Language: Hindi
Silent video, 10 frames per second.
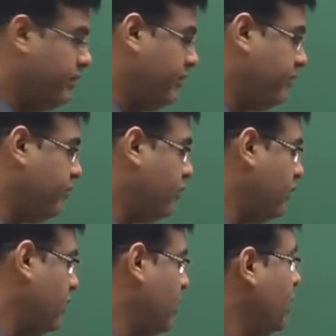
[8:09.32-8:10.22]
विल बी
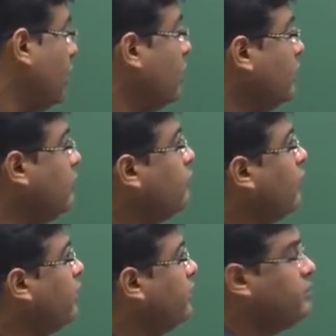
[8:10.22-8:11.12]
फोर
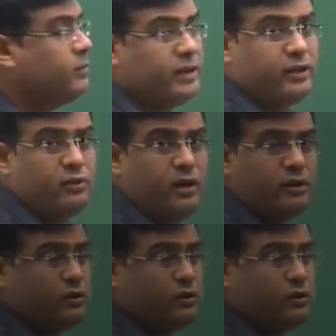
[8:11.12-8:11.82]
फॉर दिस पर्टिकुलर